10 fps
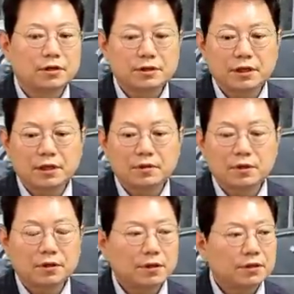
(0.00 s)
근데
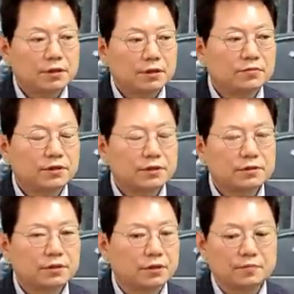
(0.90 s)

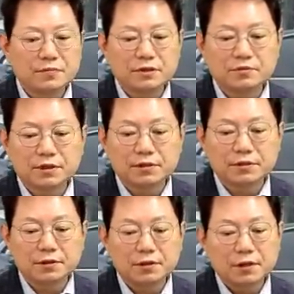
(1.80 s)
이분께서
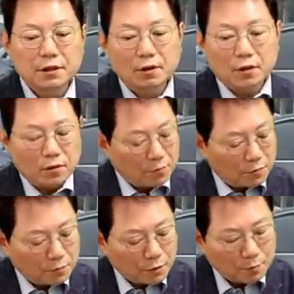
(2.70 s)
이분께서요.
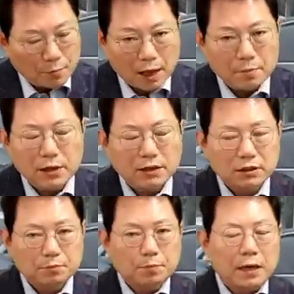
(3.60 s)

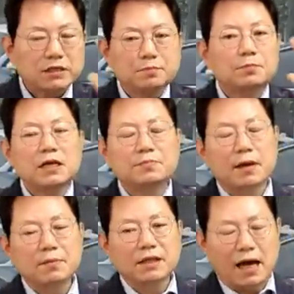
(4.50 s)
100m 80 내지
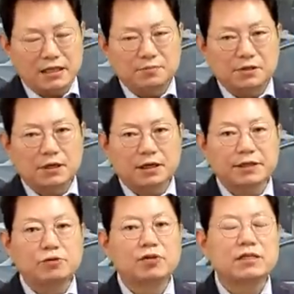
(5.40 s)
100m 아닙니다.
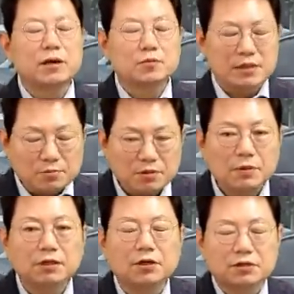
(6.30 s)
제 눈에는
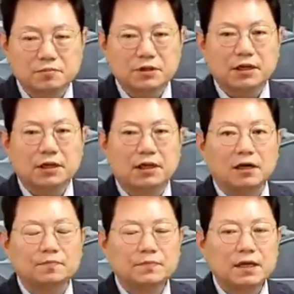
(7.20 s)

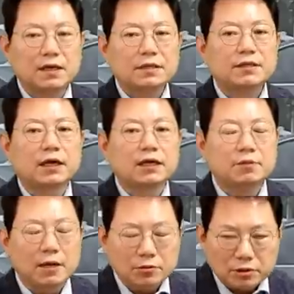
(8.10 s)
30m였습니다. 제가
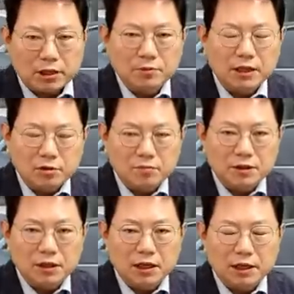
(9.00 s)
일방적으로 잘못한
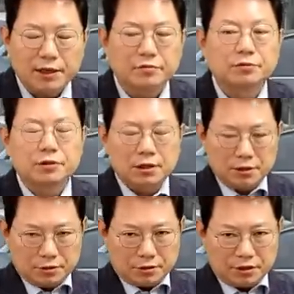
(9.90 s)
겁니까? 라고
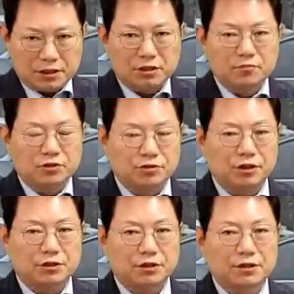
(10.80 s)
저한테 질문을
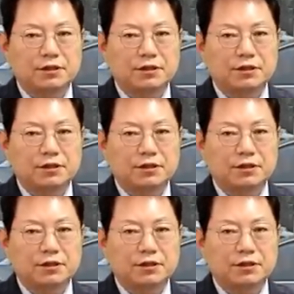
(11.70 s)
주셨어요.